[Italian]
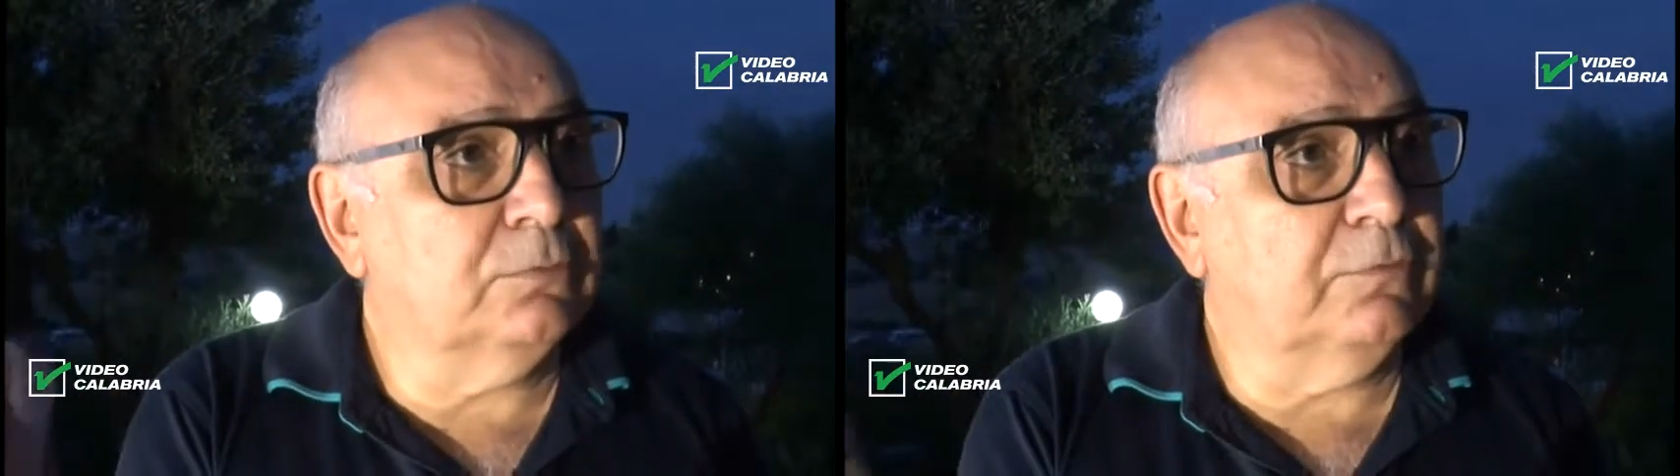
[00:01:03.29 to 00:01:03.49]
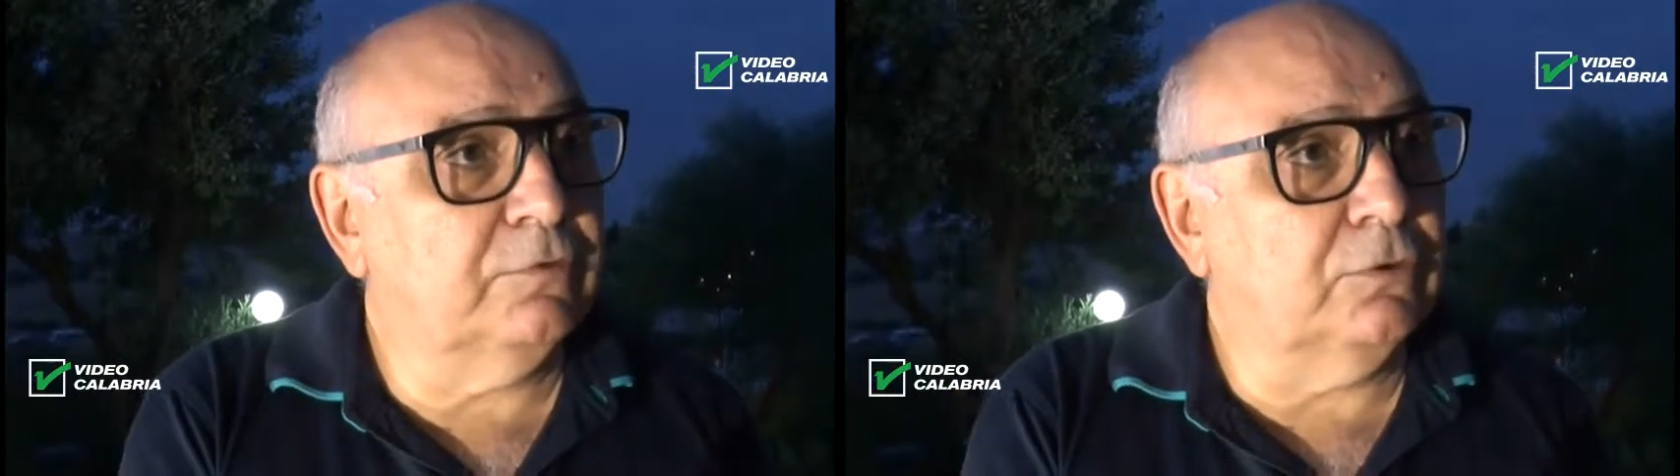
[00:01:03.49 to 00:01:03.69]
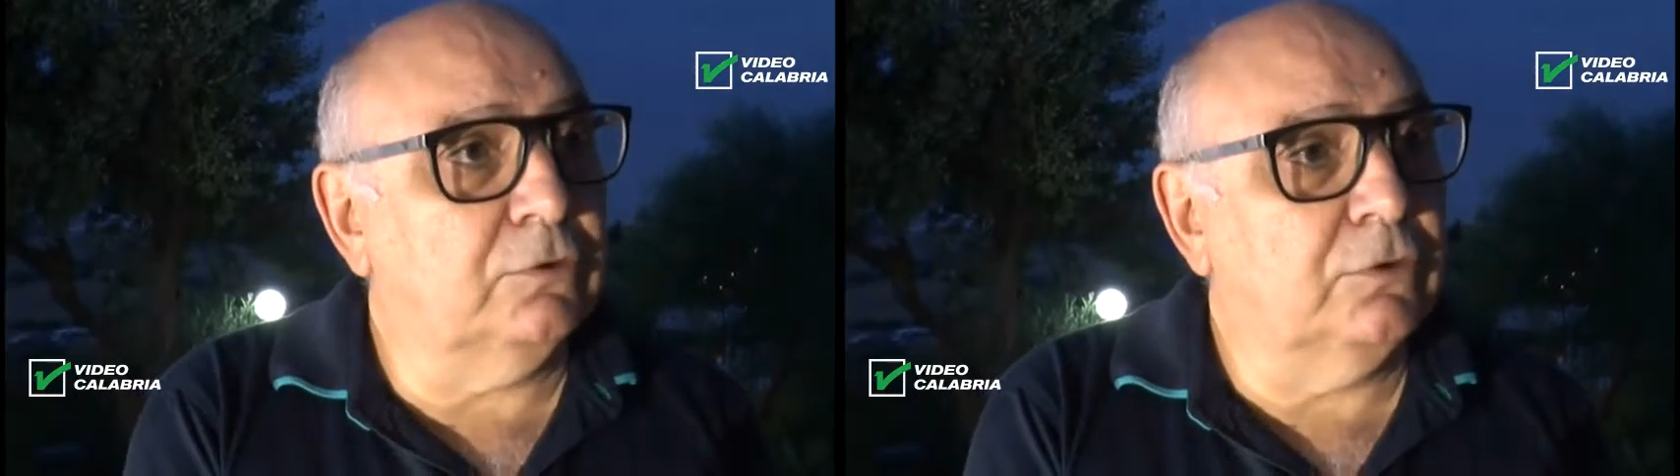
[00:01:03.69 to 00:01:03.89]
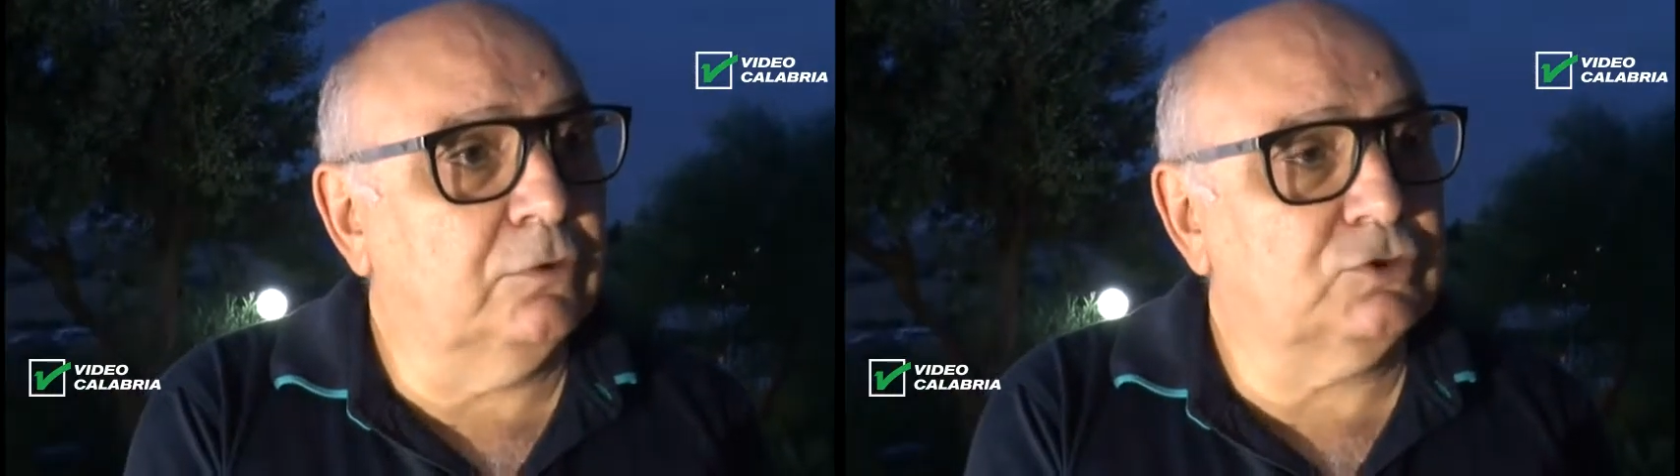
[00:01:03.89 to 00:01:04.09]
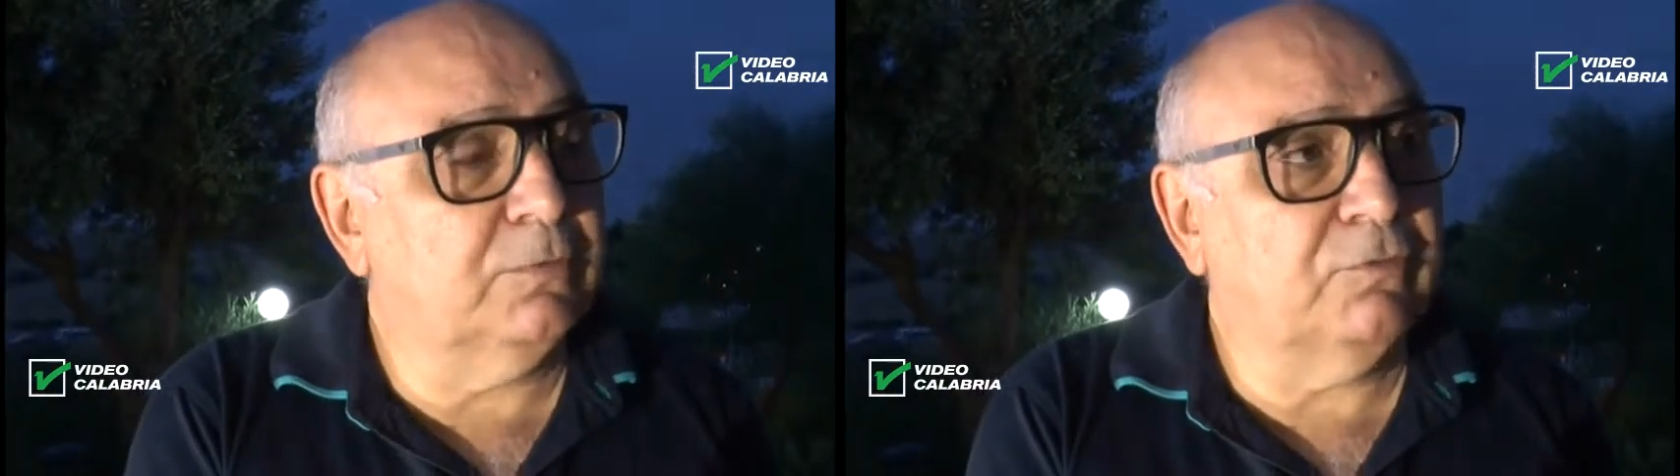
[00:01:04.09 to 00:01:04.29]
povero,
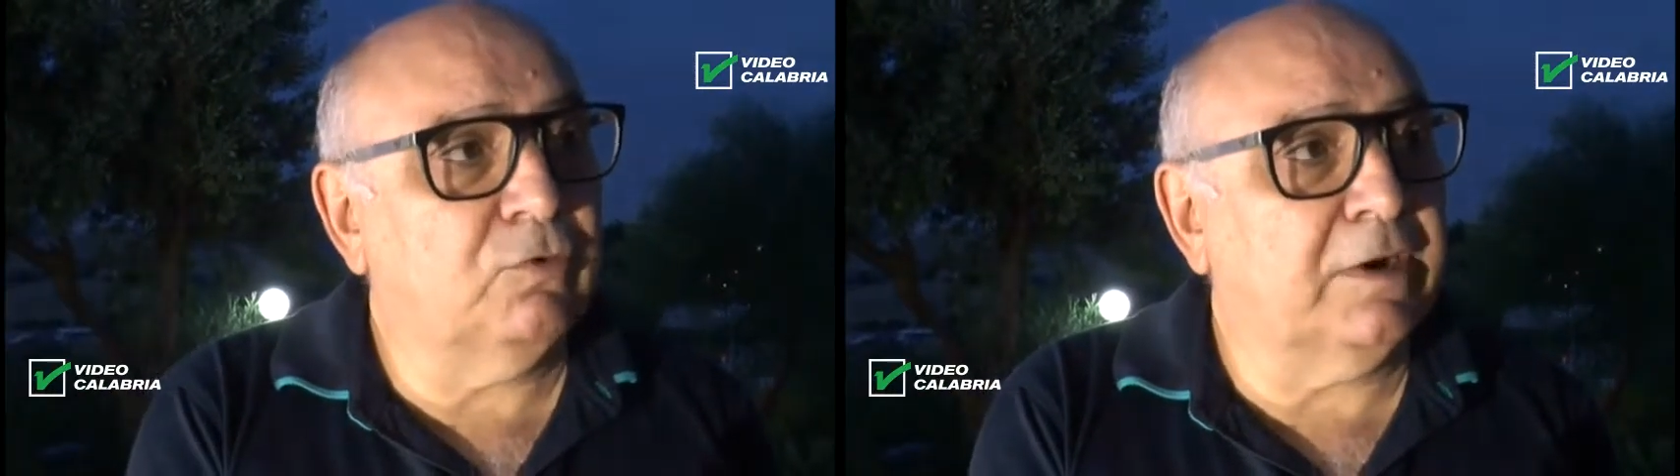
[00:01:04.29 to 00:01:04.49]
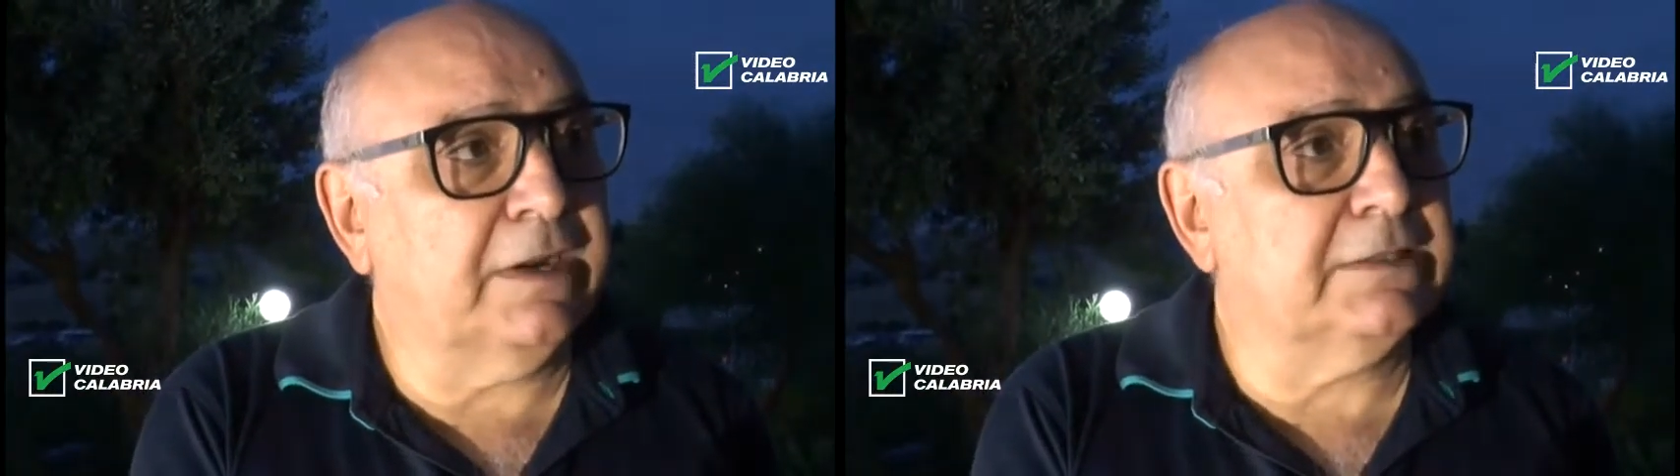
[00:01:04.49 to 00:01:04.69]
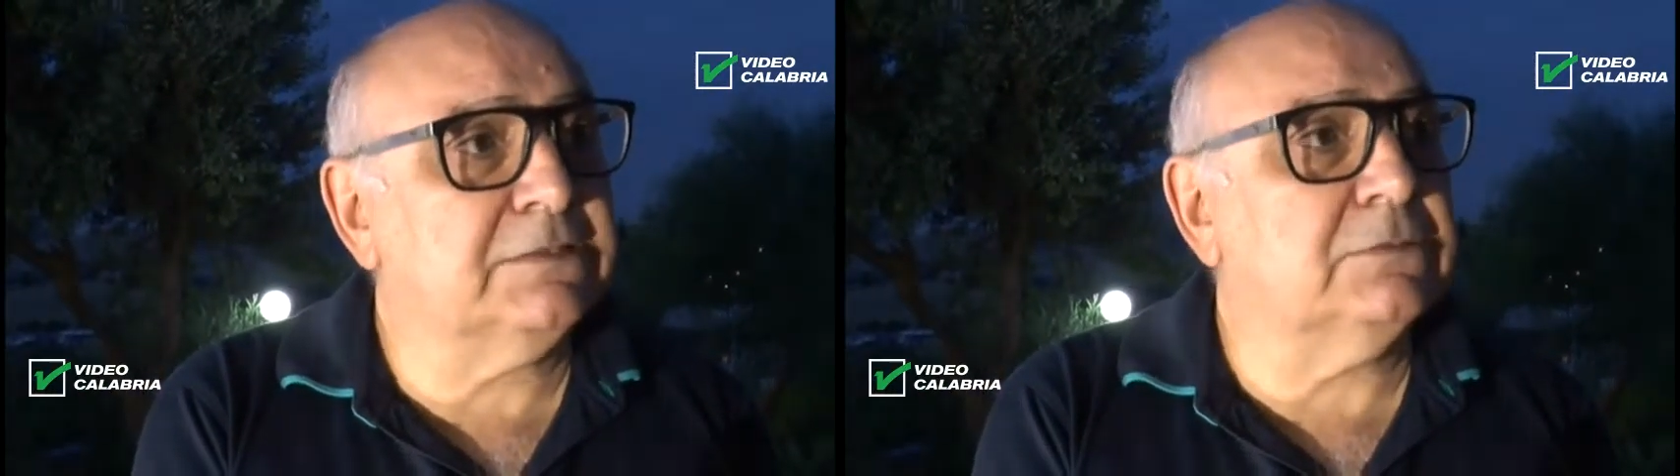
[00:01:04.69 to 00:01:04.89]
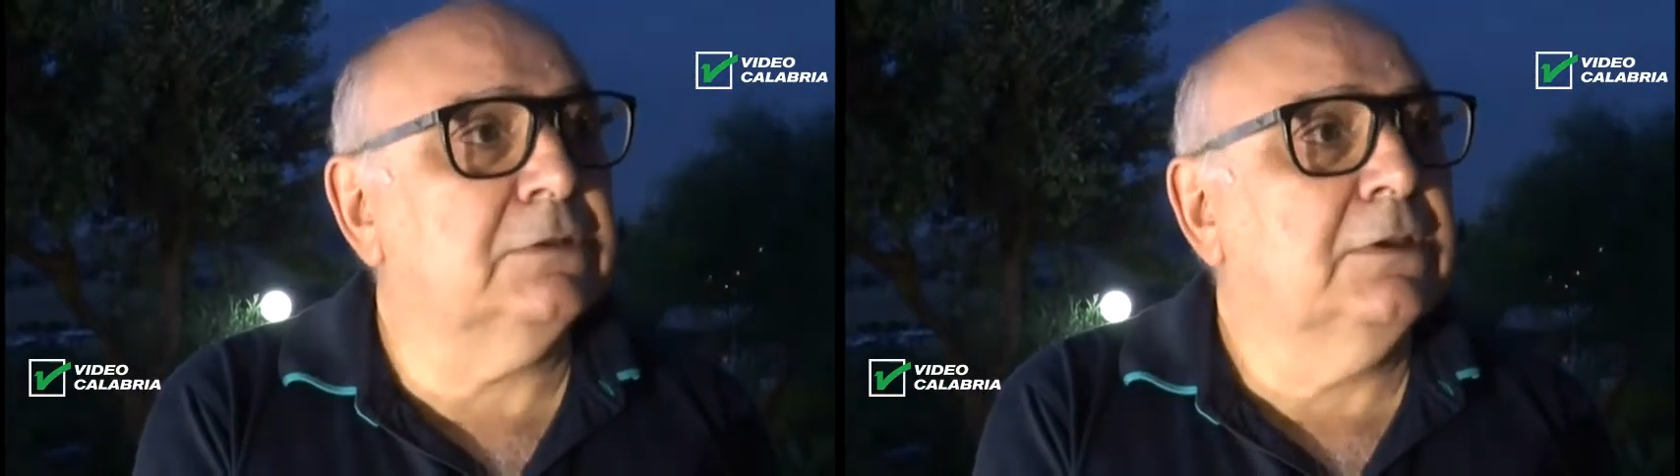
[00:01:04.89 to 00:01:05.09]
questo povero ragazzo.